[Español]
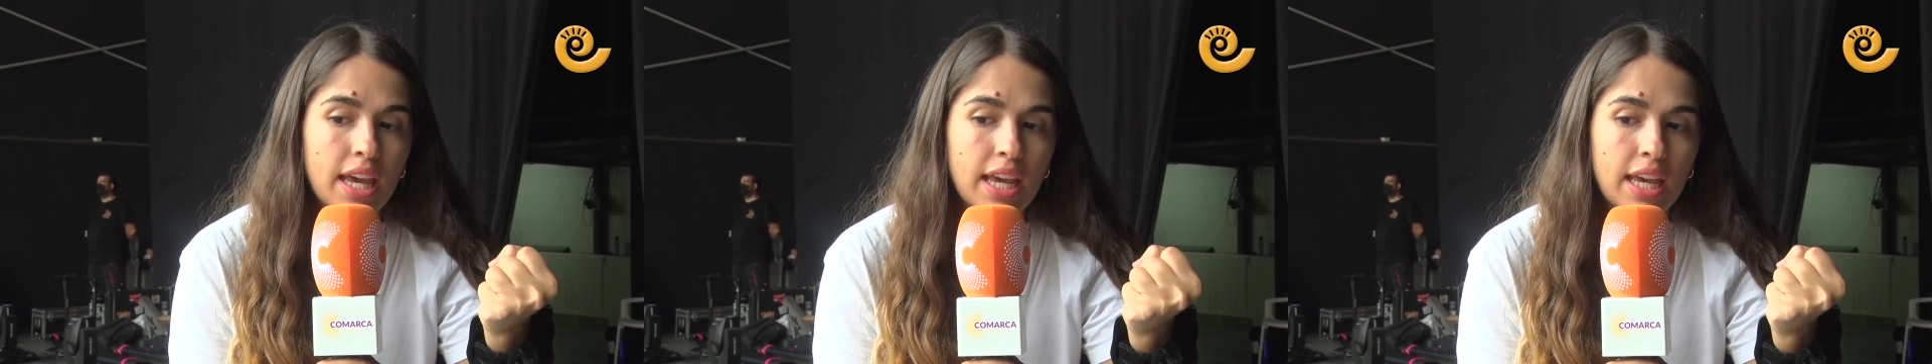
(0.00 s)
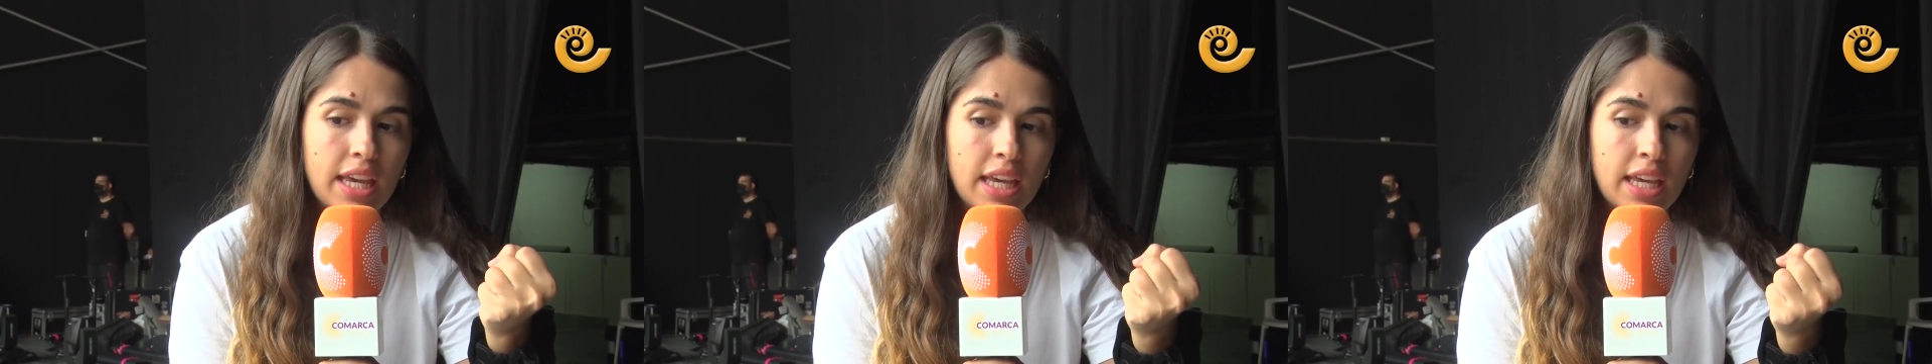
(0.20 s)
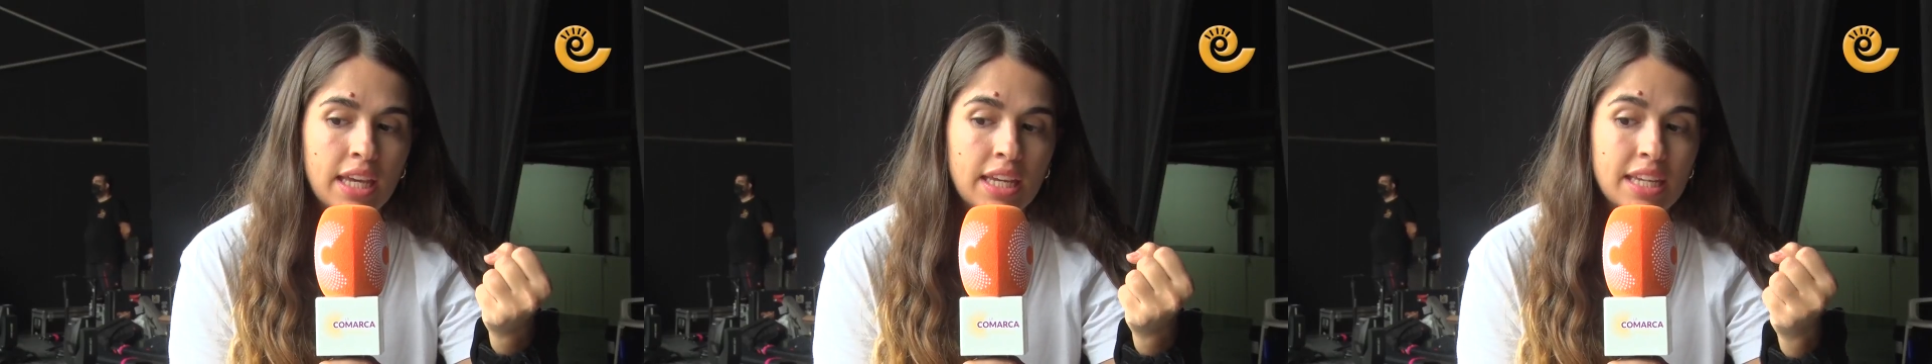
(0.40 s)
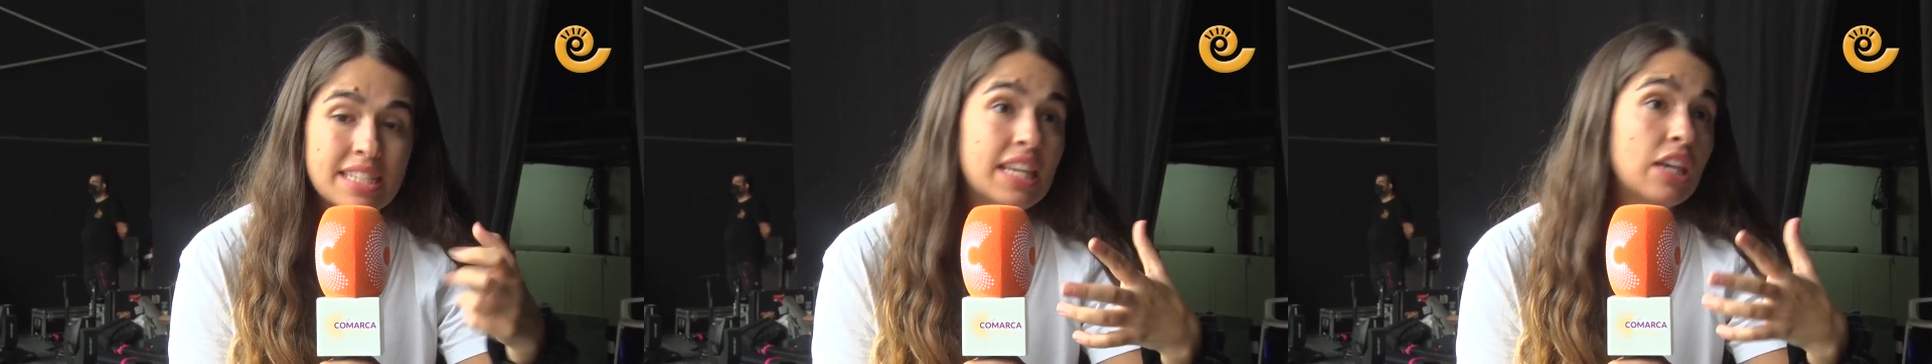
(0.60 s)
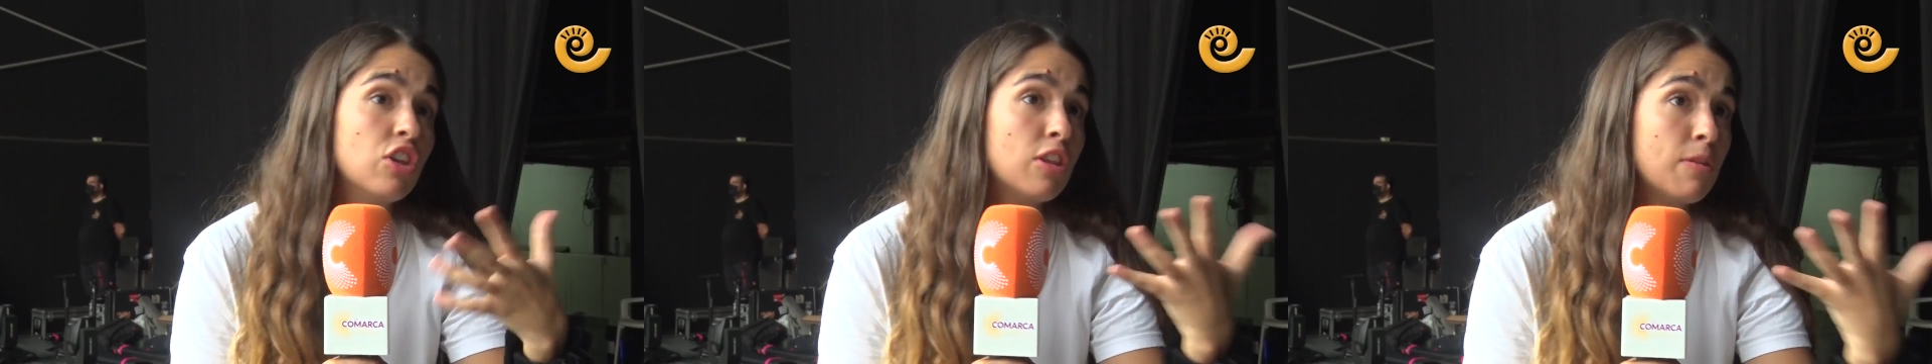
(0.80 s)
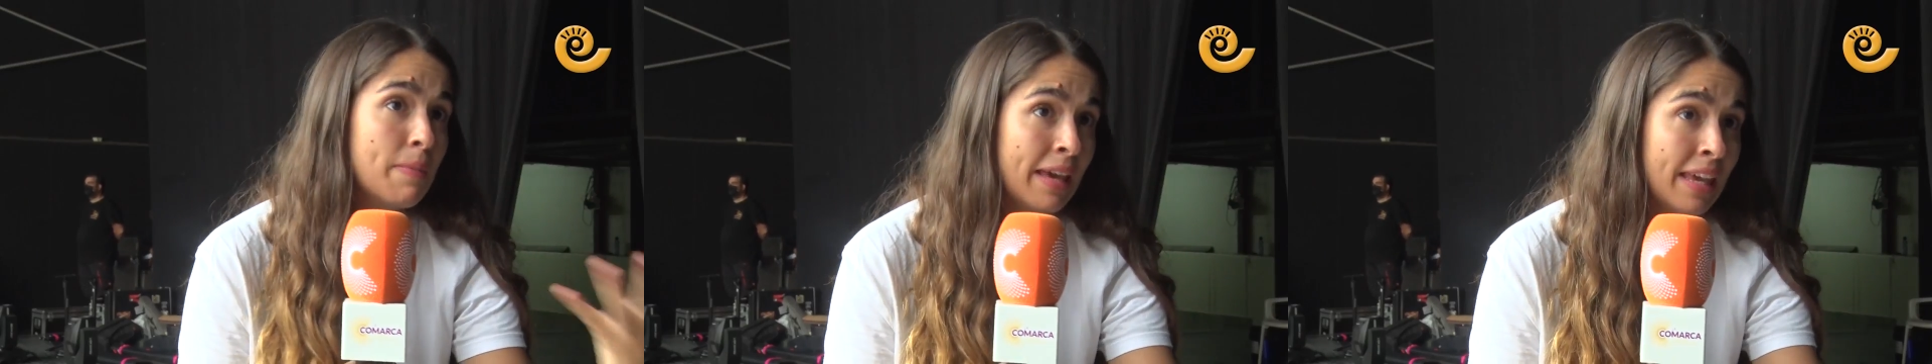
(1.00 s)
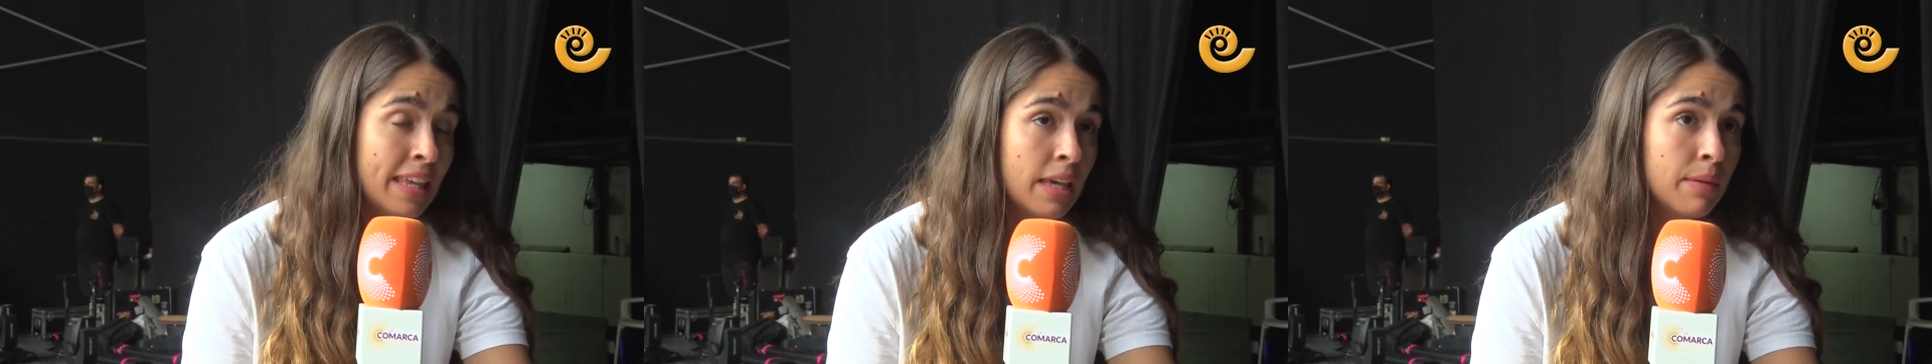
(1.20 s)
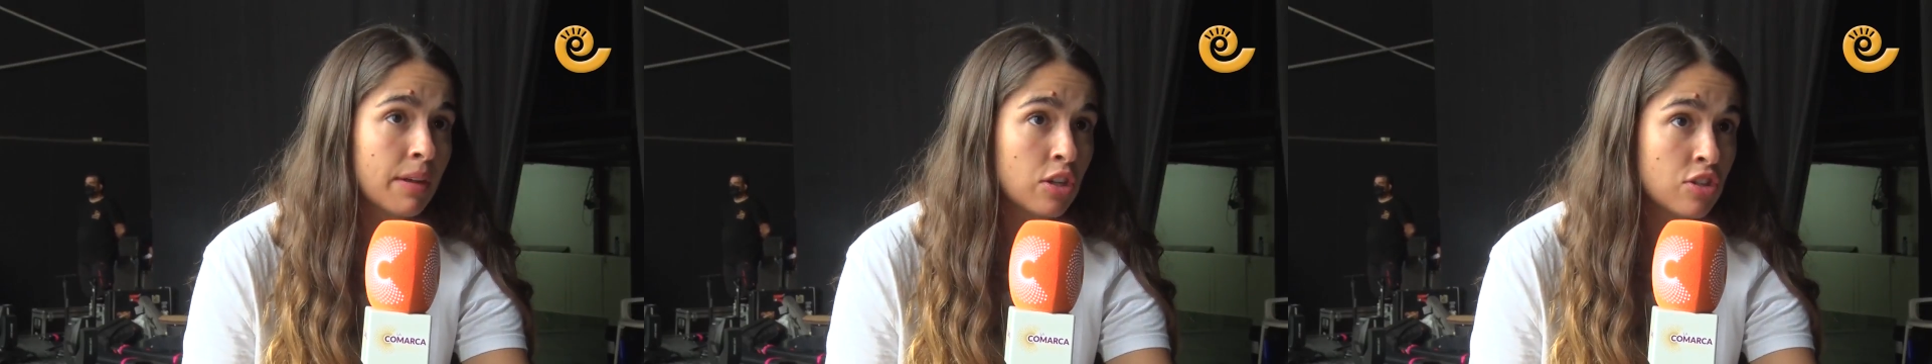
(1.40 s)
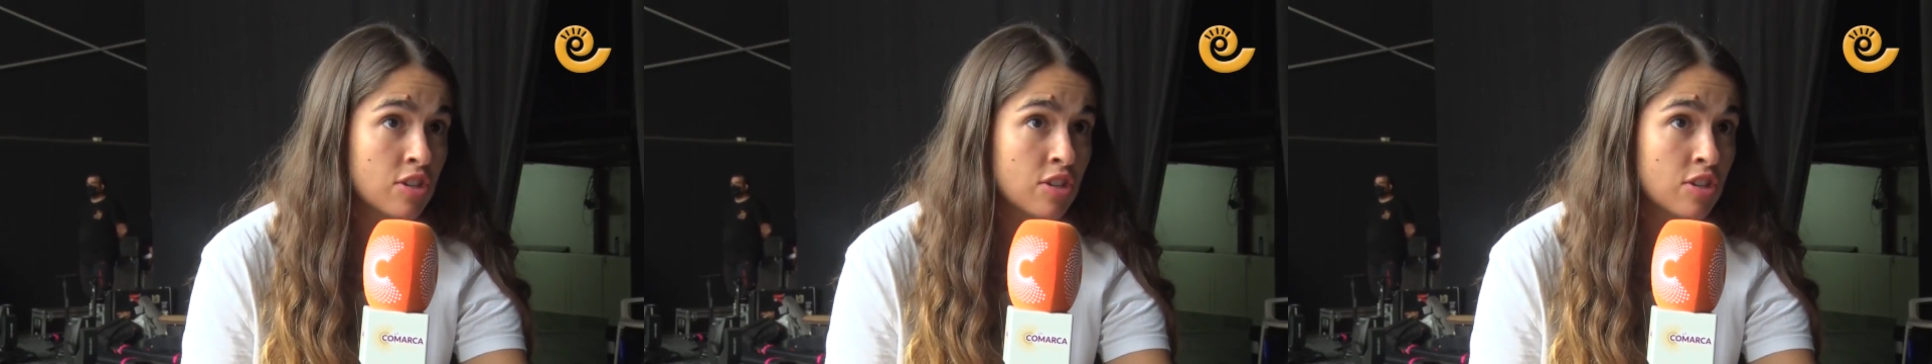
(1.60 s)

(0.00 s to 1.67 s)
eh, es que yo de pequeña iba al